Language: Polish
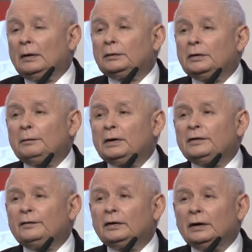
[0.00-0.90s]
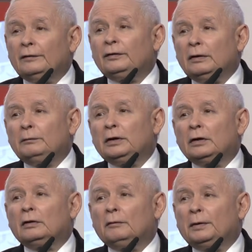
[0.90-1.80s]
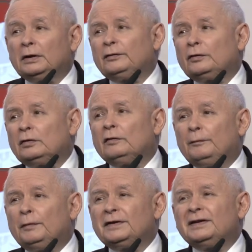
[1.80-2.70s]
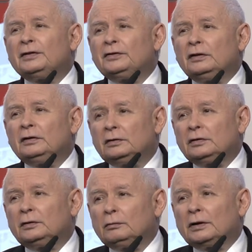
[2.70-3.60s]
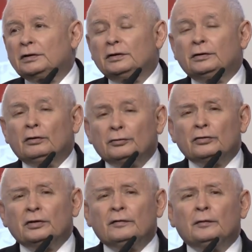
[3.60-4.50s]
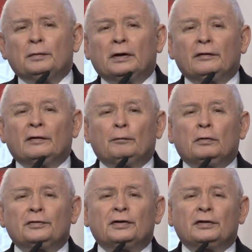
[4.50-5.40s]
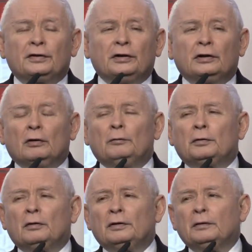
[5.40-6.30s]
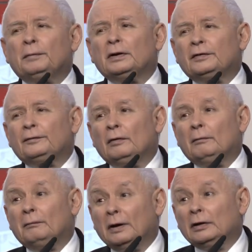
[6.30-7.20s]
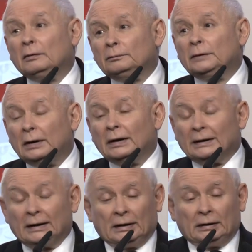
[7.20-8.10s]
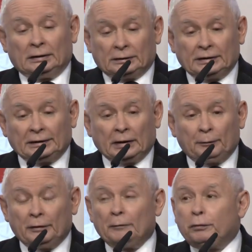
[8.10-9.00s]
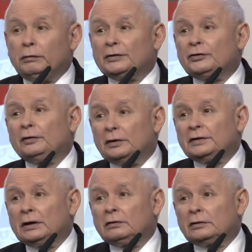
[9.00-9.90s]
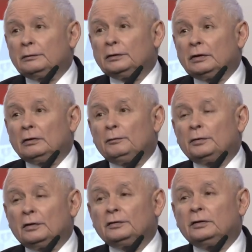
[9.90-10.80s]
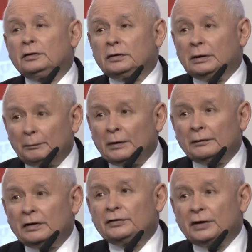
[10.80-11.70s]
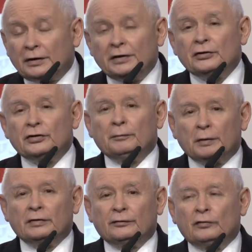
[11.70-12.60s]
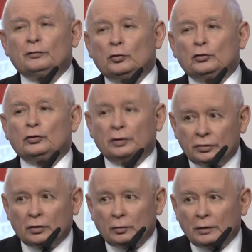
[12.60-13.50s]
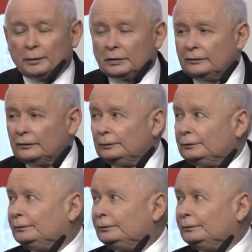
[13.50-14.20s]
Proszę Państwa, ja wiem jedno, Państwo są w beznadziejnej sytuacji. To, co się wyprawia w Polsce jest nie do obrony. Państwo mają, że tak powiem, płacone za to, żeby tego bronić. Naprawdę serdecznie Państwu współczuję. Dziękuję Państwu.